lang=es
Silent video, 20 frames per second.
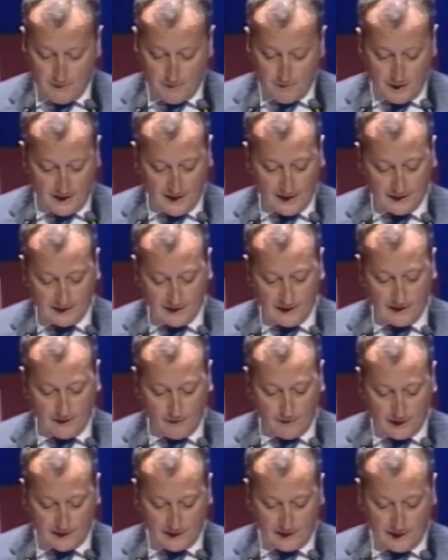mediante el
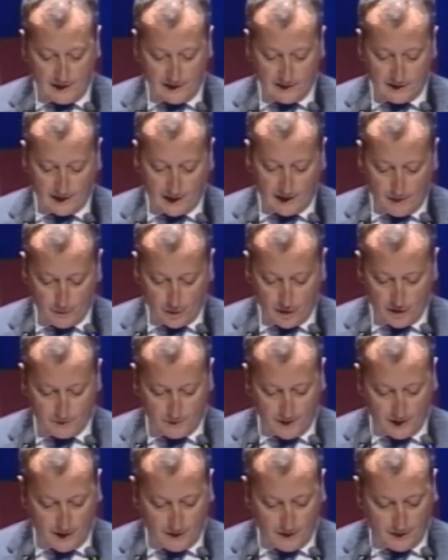debate y el intercambio de
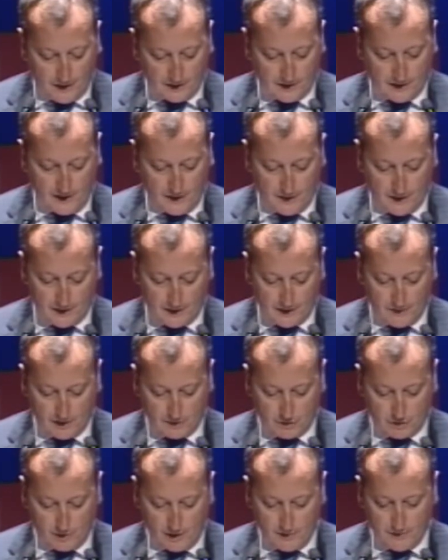experiencias e
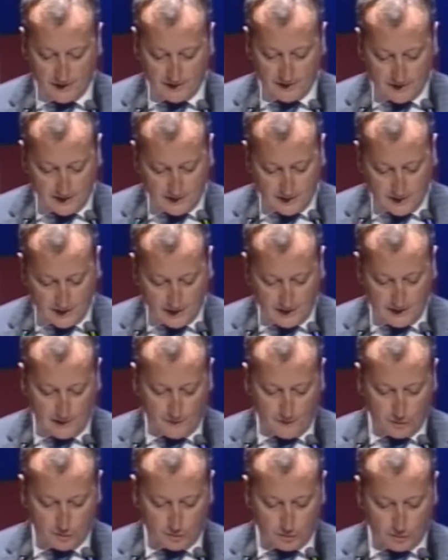iniciativas sobre el presente y
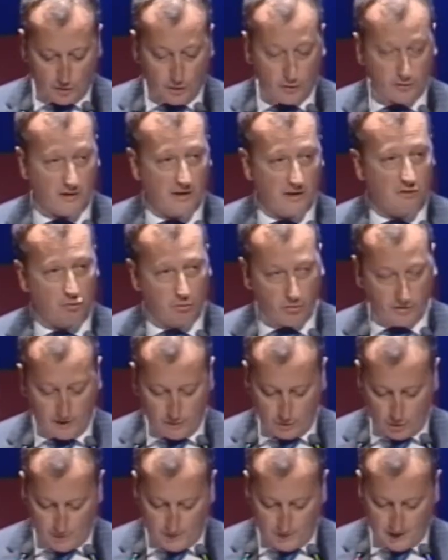el futuro del sur de
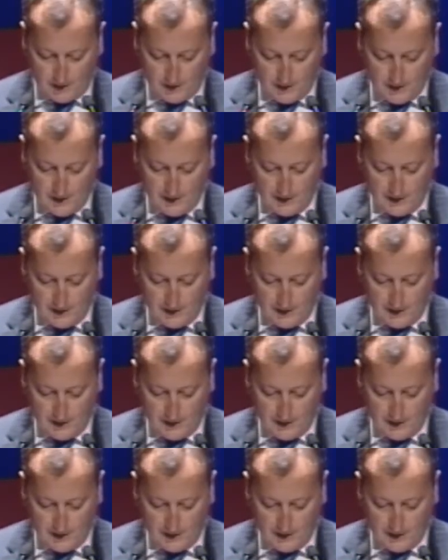Europa